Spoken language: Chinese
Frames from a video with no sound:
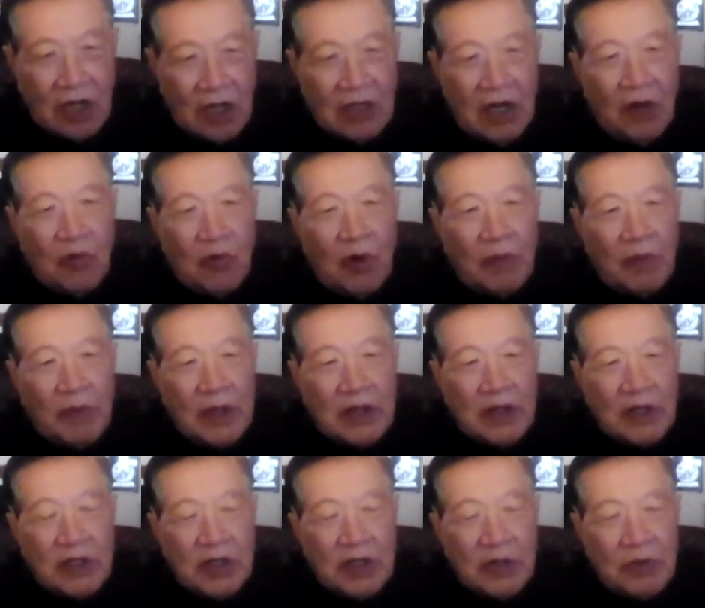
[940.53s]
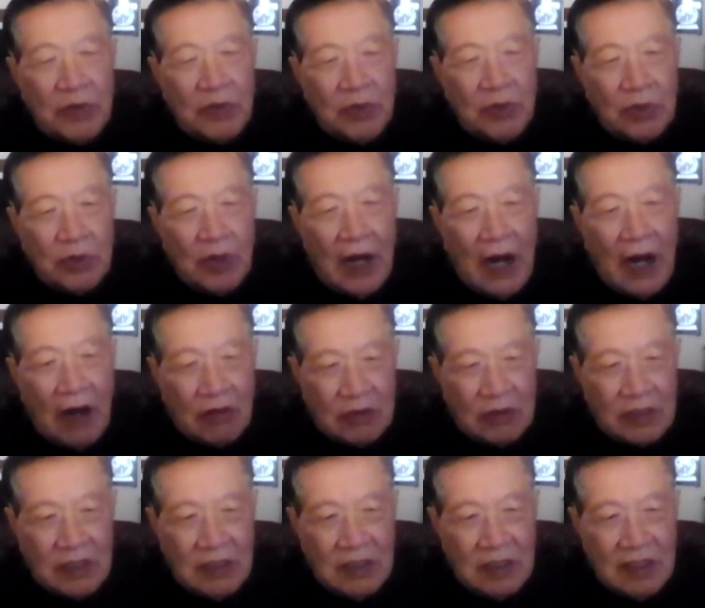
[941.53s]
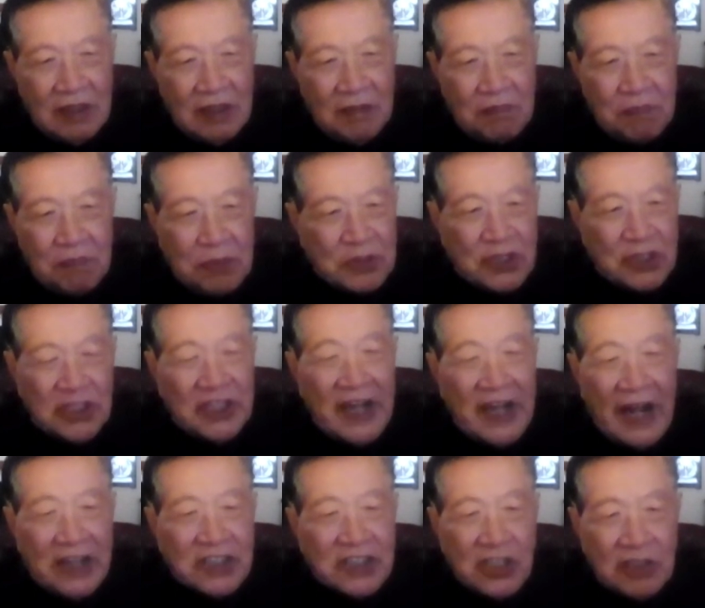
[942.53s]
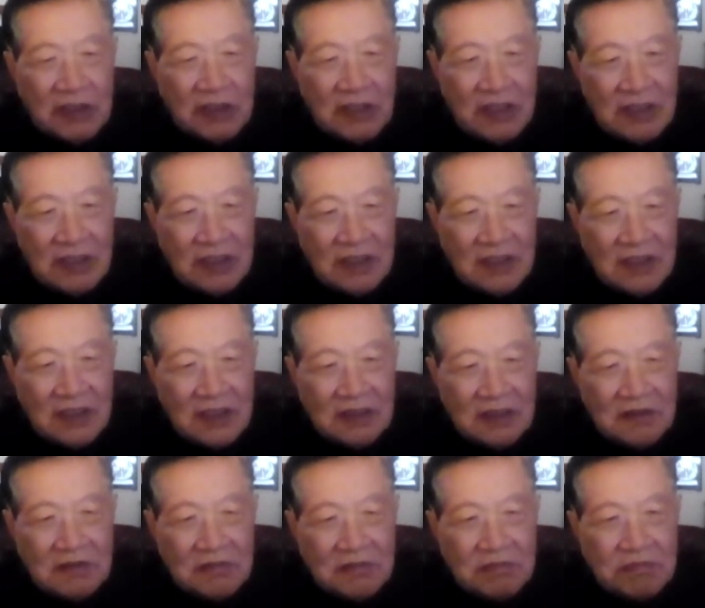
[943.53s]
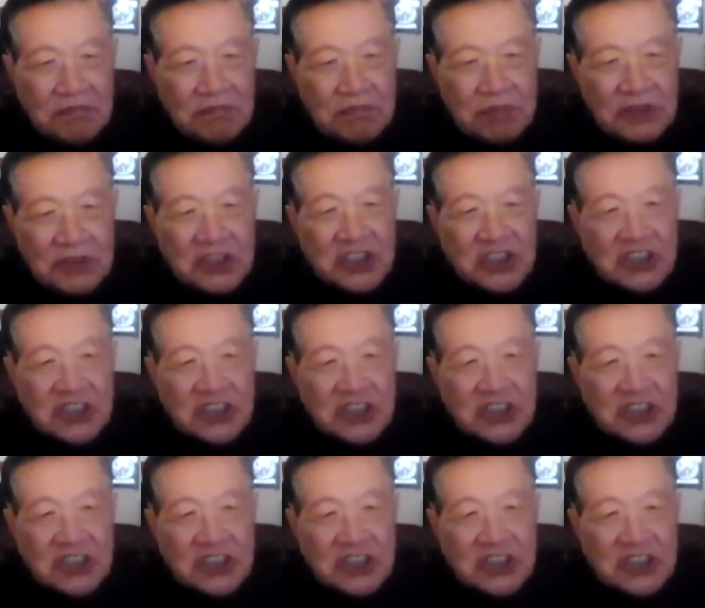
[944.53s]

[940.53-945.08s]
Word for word: 当然，我们可以 rule out， 不是 natural， 不